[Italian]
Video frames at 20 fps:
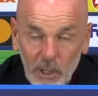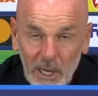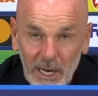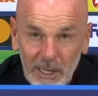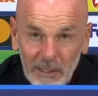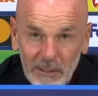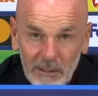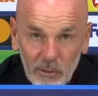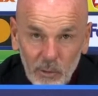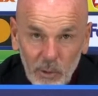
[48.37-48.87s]

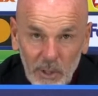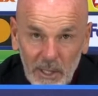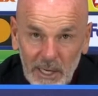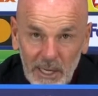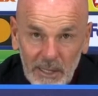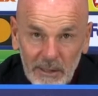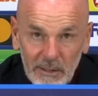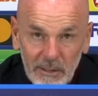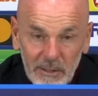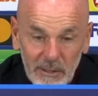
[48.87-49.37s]
altre due
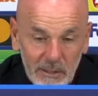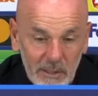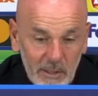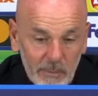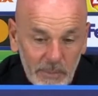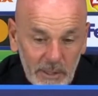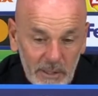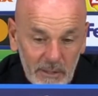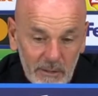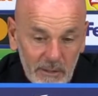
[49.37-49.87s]
grandissime
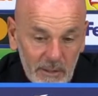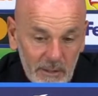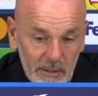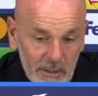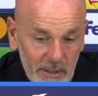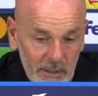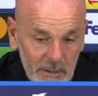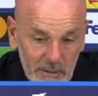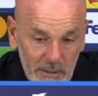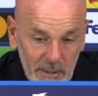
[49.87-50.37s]

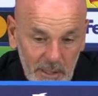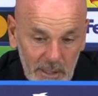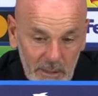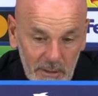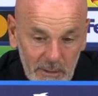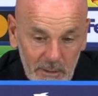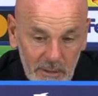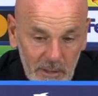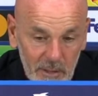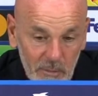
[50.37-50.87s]
partite di
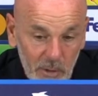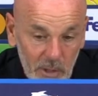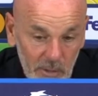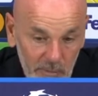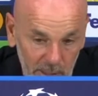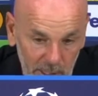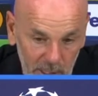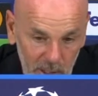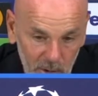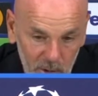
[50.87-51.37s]
grandissimo
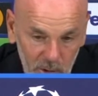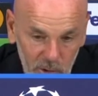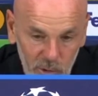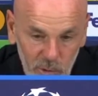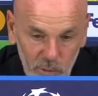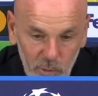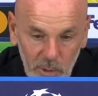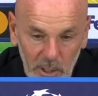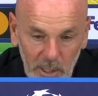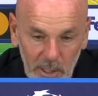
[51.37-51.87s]
livello contro
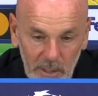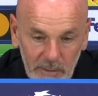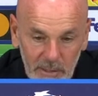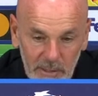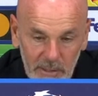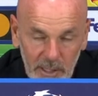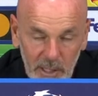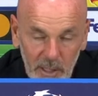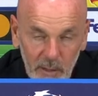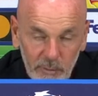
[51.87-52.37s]
due
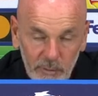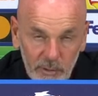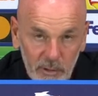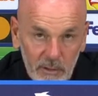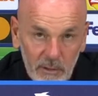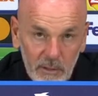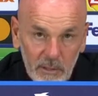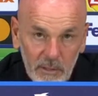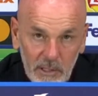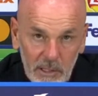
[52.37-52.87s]
avversari
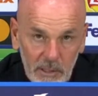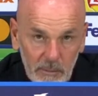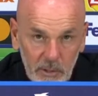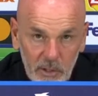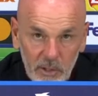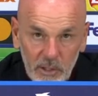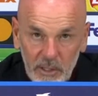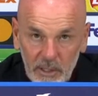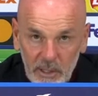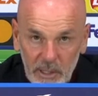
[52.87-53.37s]
fortissimi,
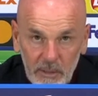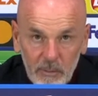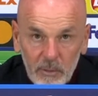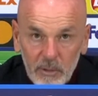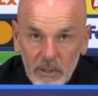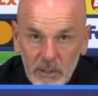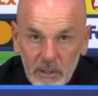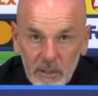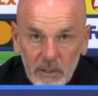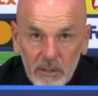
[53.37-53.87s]
cercheremo
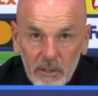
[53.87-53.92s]
di,